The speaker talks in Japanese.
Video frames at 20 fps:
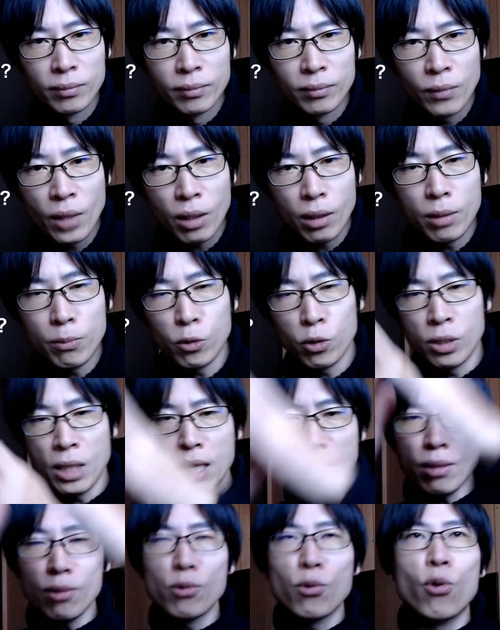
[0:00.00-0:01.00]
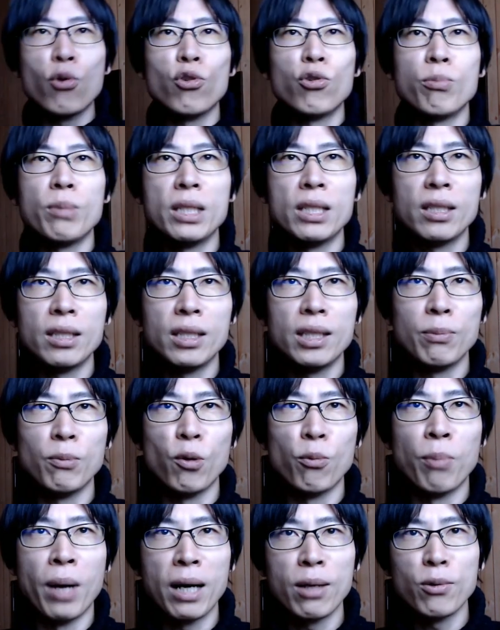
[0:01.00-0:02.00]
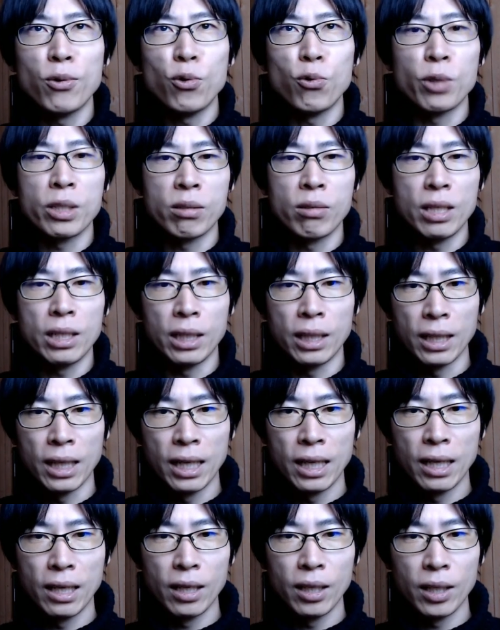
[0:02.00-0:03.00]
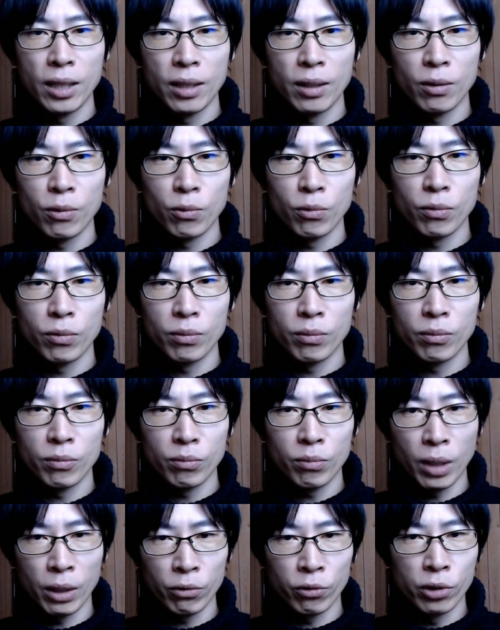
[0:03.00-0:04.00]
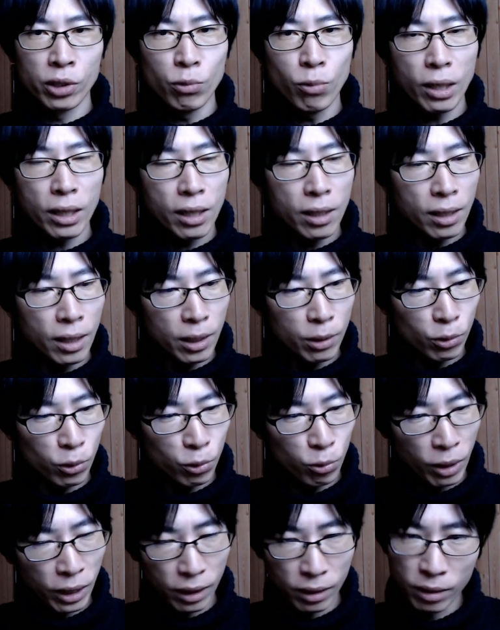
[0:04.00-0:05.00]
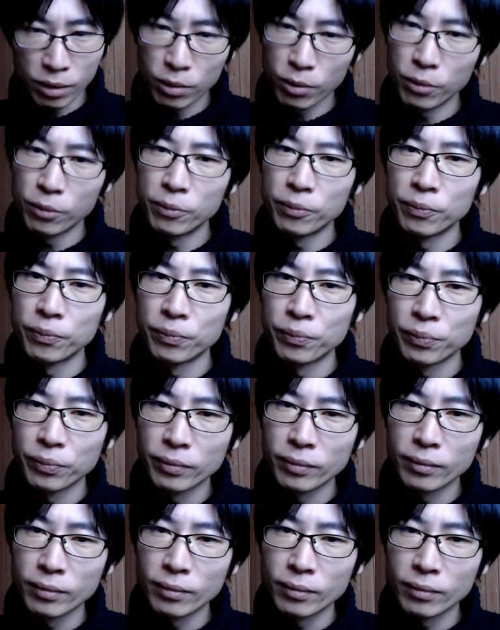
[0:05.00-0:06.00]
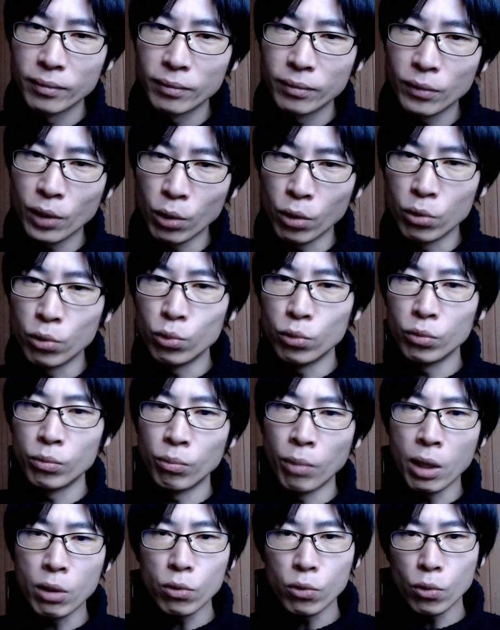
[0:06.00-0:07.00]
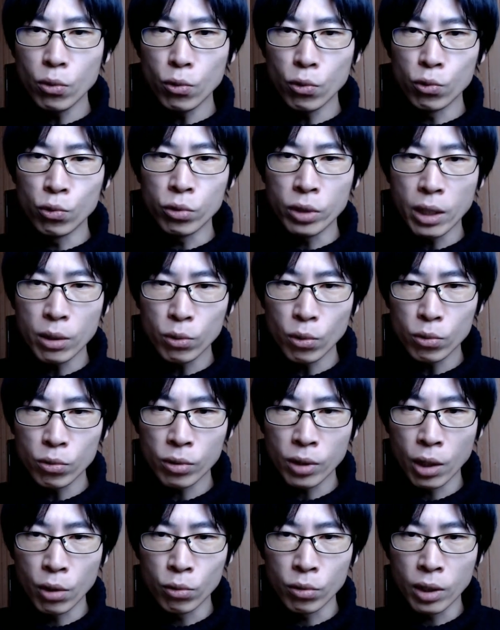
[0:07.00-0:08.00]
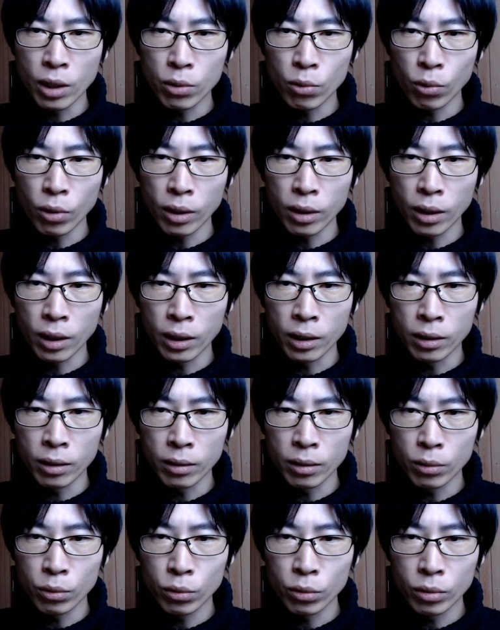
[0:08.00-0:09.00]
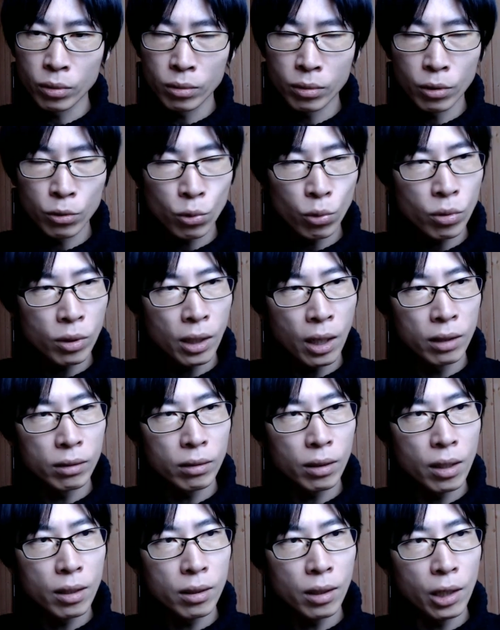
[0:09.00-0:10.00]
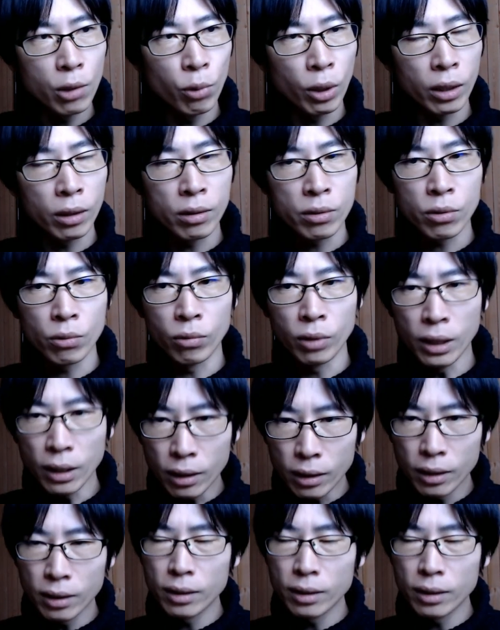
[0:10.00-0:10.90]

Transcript: だからもう全国民にもう番号はすでに、まあ、振り分けられとるわけです。だから番号を受け取るか受け取らないってそれ関係ないわけですよね。